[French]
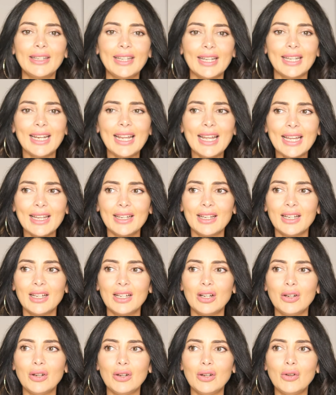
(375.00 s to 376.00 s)
quelle est
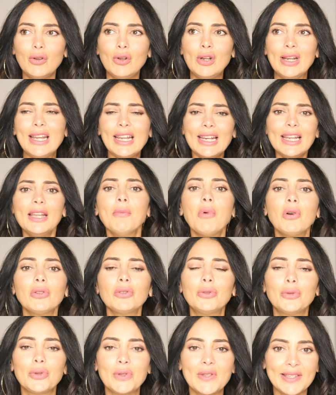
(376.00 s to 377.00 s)

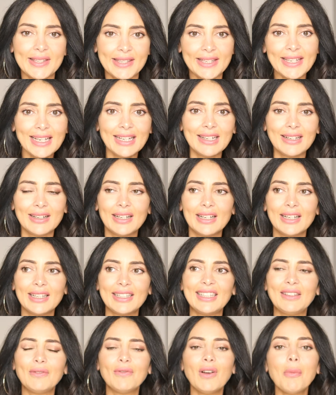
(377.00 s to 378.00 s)
l'élément de style
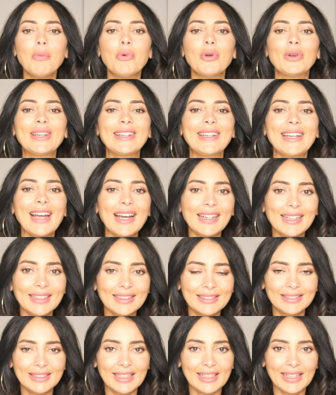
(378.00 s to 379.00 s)
qui va me
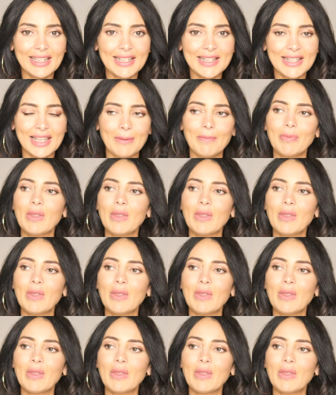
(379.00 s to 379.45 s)
caractériser.